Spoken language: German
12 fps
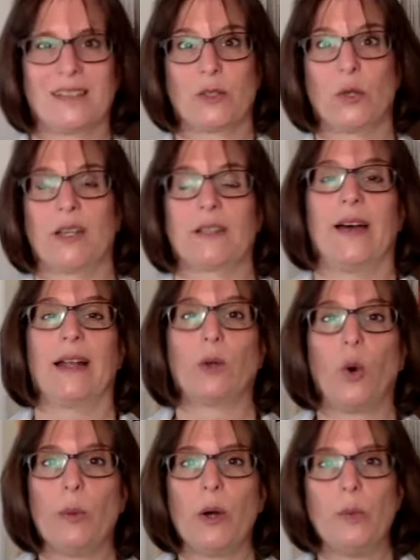So, das war ein
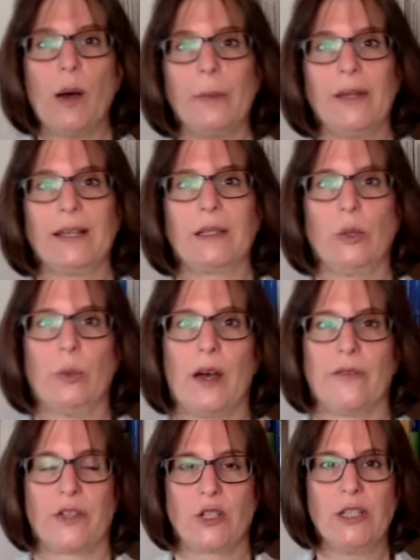grober Überblick
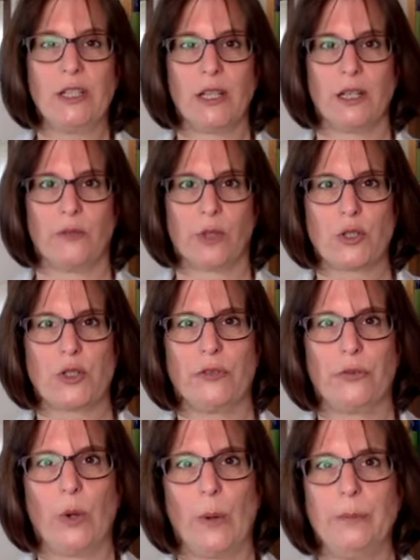über verschiedene
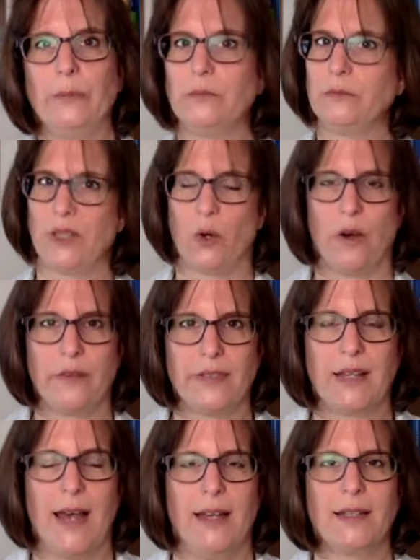Wirkstoffgruppen, die
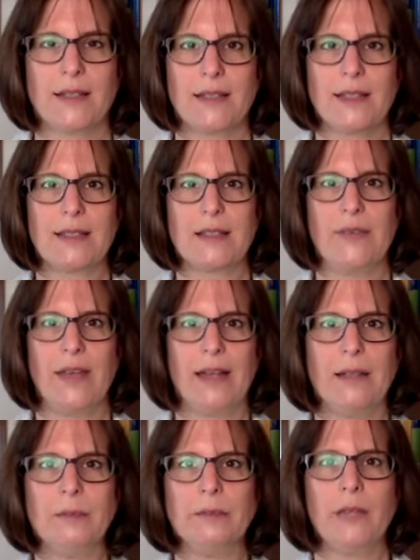häufig eingesetzt
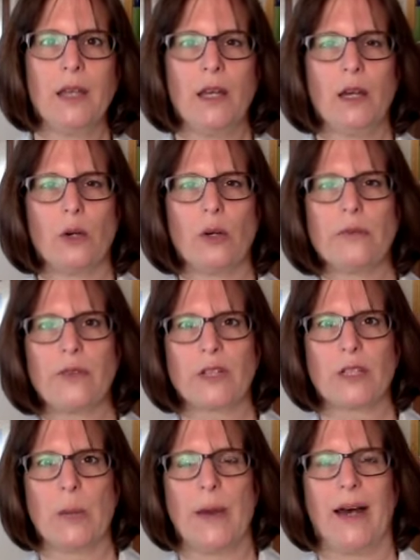werden. Gucken wir
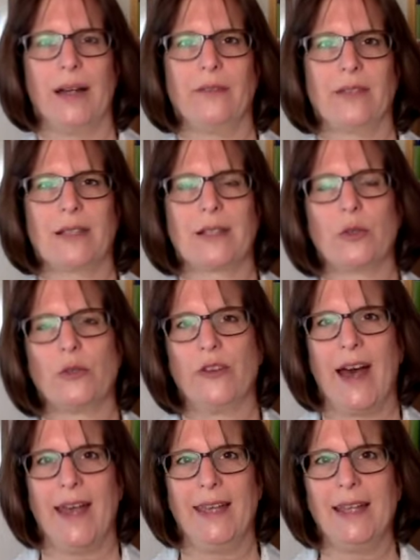uns nochmal an, was es so
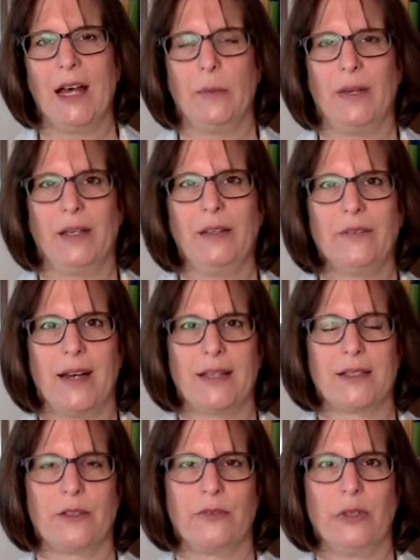für
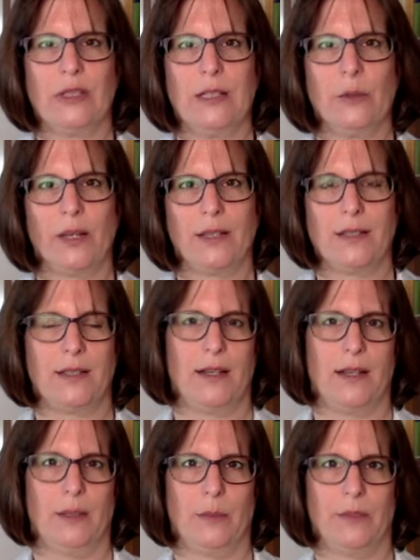Einnahmehinweise für Diuretika
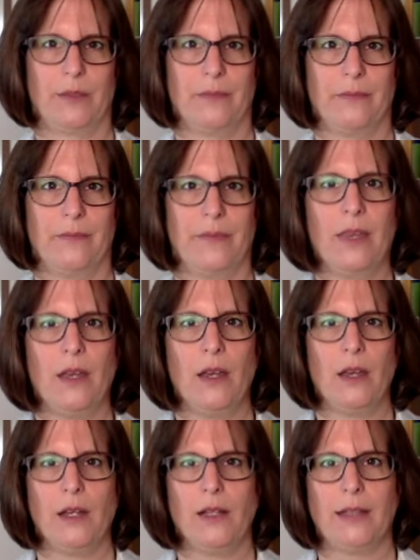gibt.
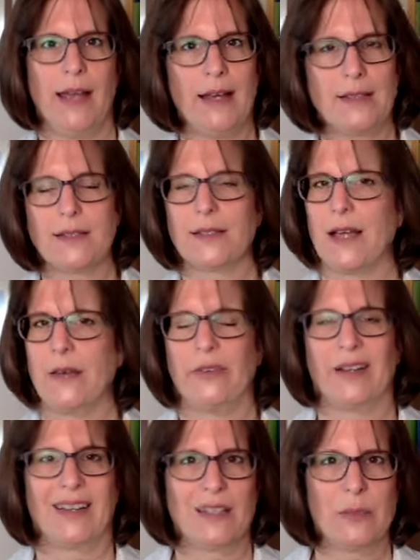Der erste ist
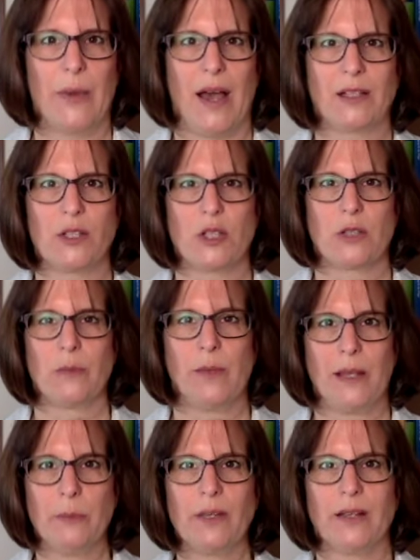einfach ganz praktisch aus dem
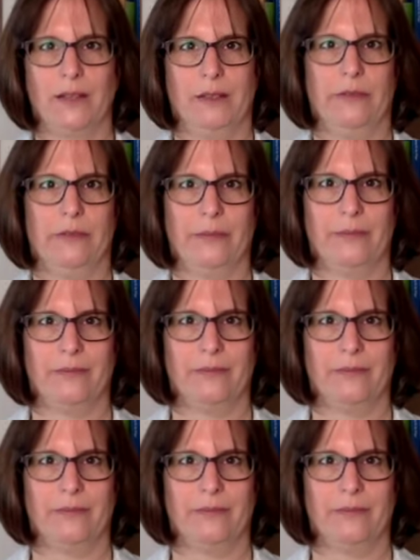Leben gegriffen